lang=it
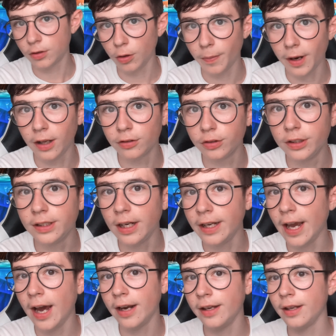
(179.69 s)
Sto parlando di
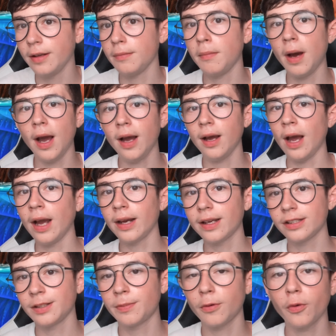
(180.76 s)
italiani, ma
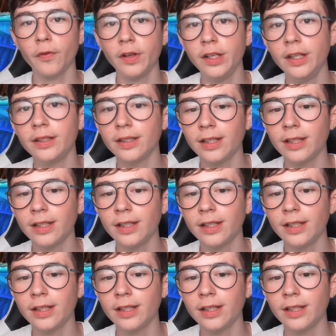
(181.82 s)
anche se provenite